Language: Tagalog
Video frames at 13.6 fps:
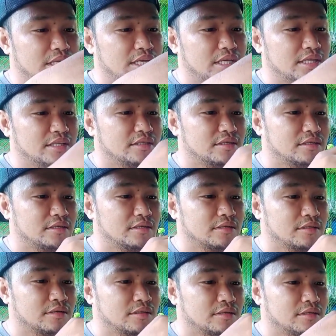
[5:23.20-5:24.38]
Ayan.
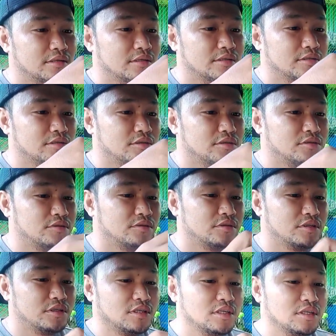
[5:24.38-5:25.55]
So
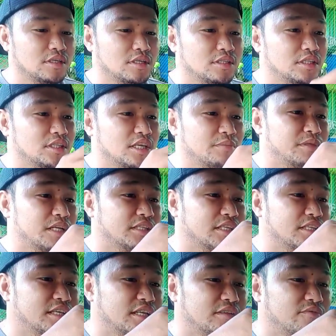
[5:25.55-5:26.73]
titape
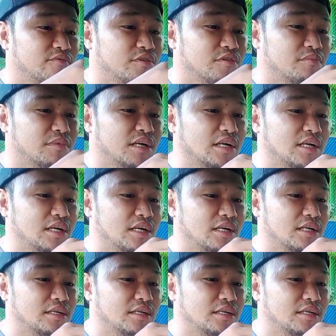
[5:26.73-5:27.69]
natin yan for mga